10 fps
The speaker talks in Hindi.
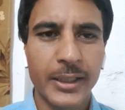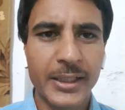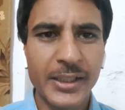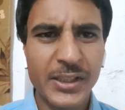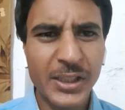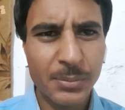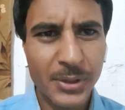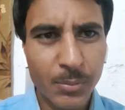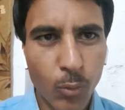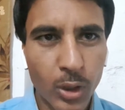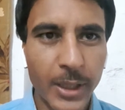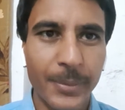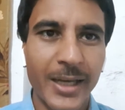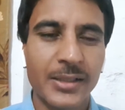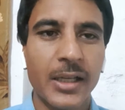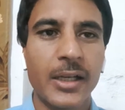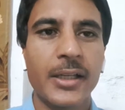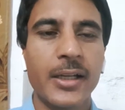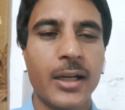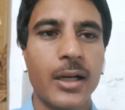किसी भी मौके पे ऐसा
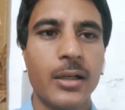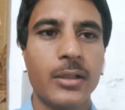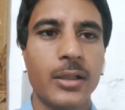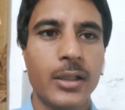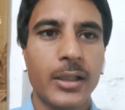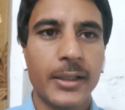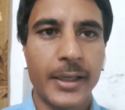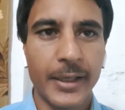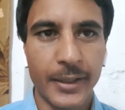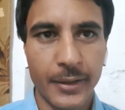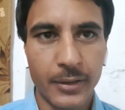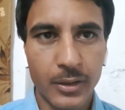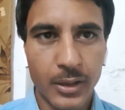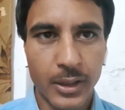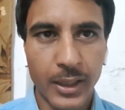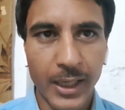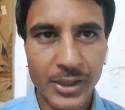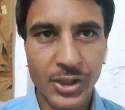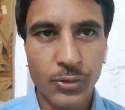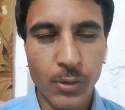नहीं लगा कि
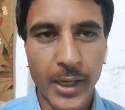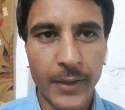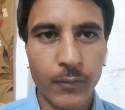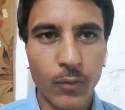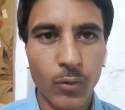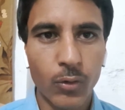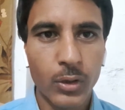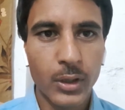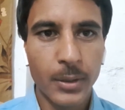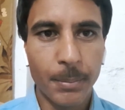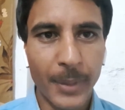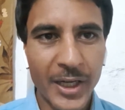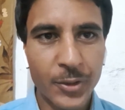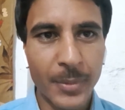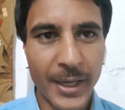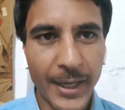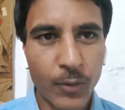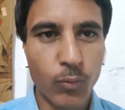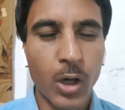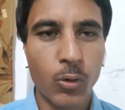कराची जो है वो मैच में इन
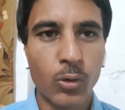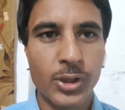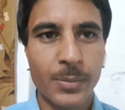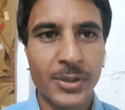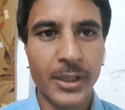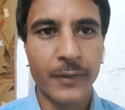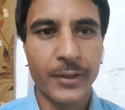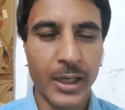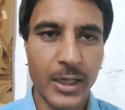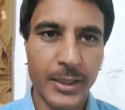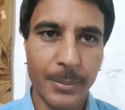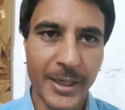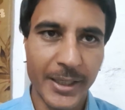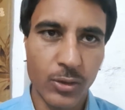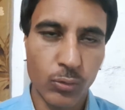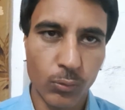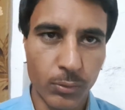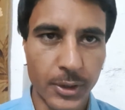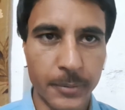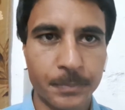हुआ हो जब से इफ्तार ने बैटिंग शुरू
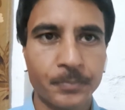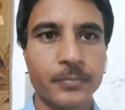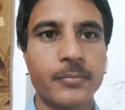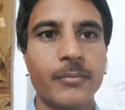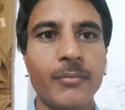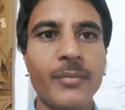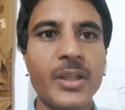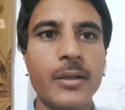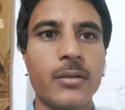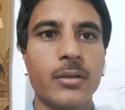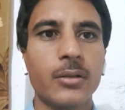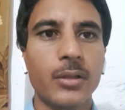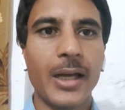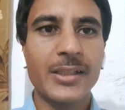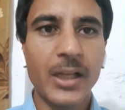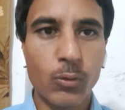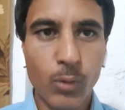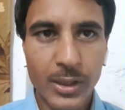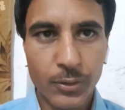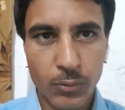की आ, ऐसा
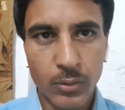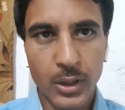हुआ क्यों